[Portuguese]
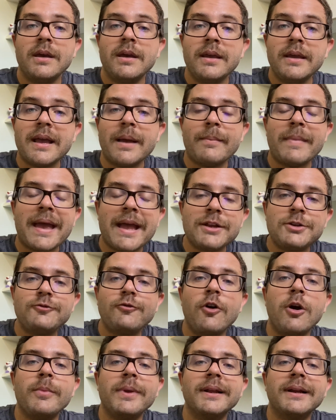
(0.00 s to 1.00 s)
E a
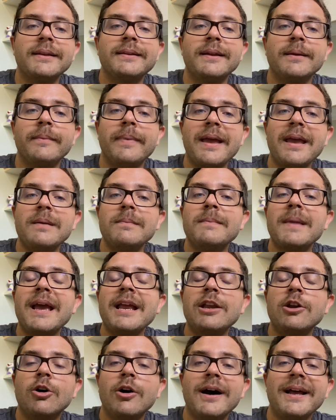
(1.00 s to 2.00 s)
metformina também
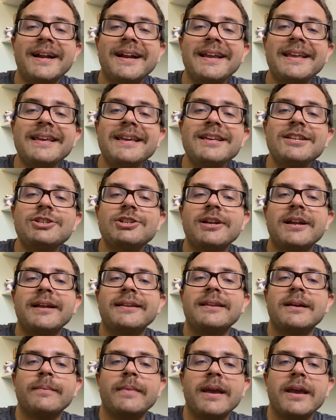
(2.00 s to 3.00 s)
melhora
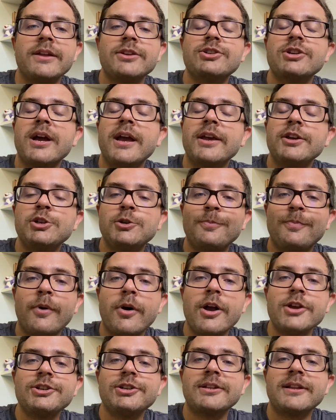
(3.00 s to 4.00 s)
indiretamente a
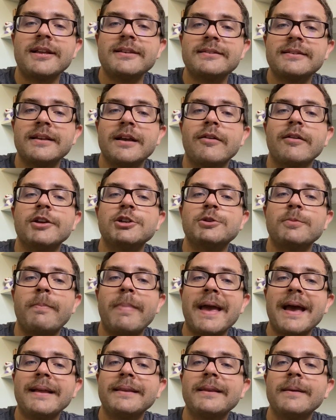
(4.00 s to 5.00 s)
resposta das células
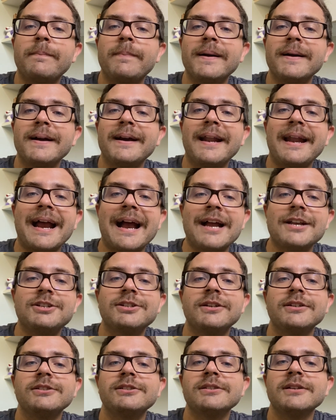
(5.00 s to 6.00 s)

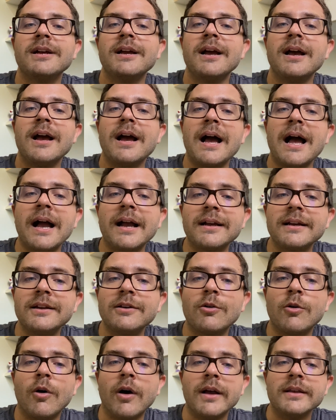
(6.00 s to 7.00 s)
beta-pancreáticas à
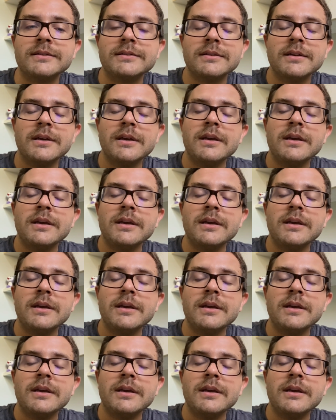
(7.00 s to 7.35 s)
glicose.